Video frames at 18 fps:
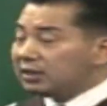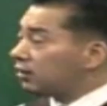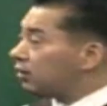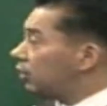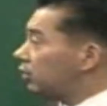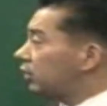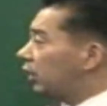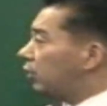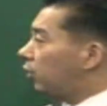
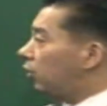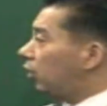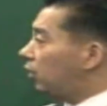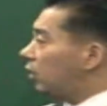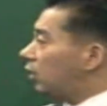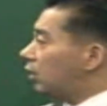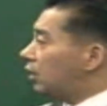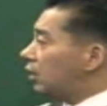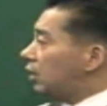그런데요,
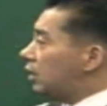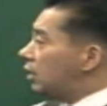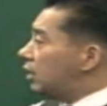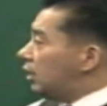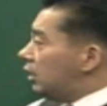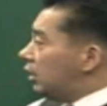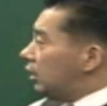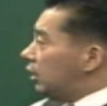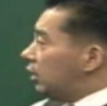
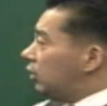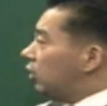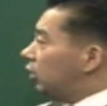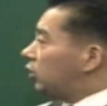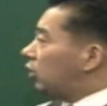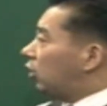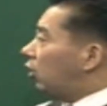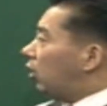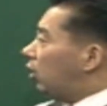
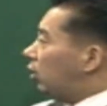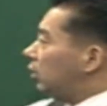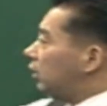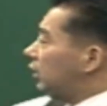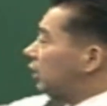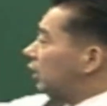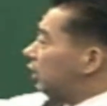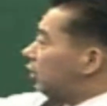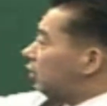여기서
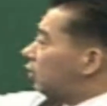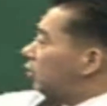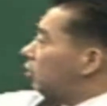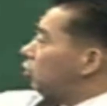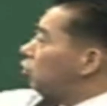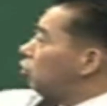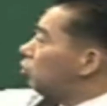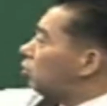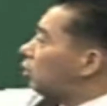이
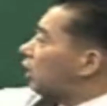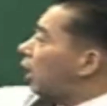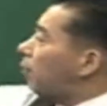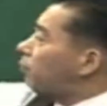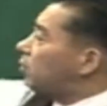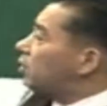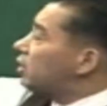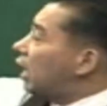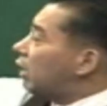
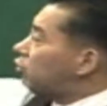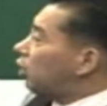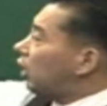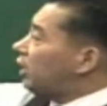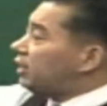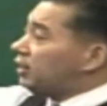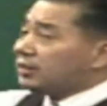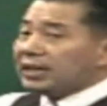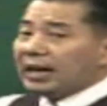육합, 나중에
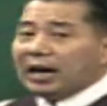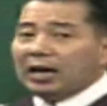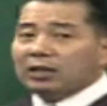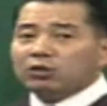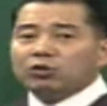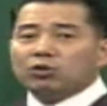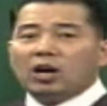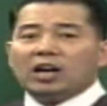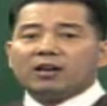이제
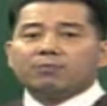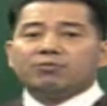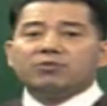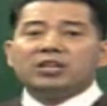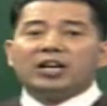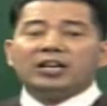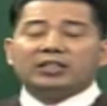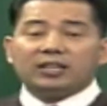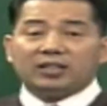사주학
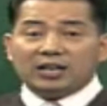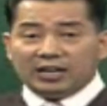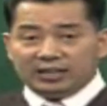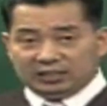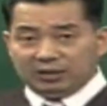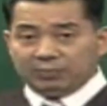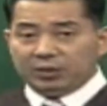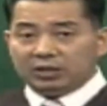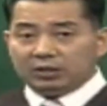분야에 들어가게
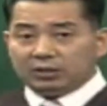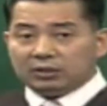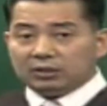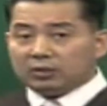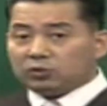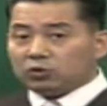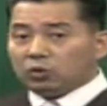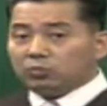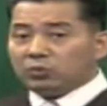되면은
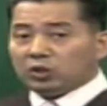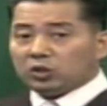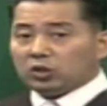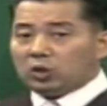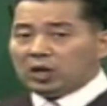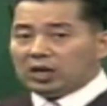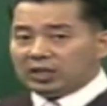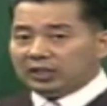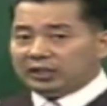좀 더
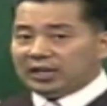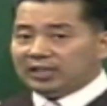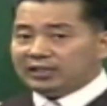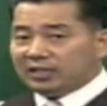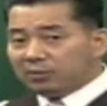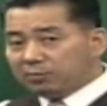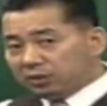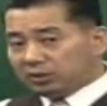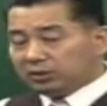정확하게
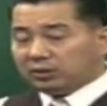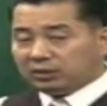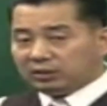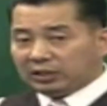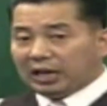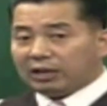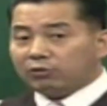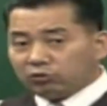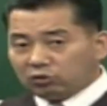다시 한번
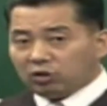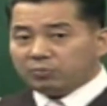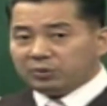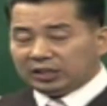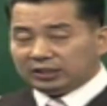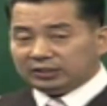다룰 겁니다.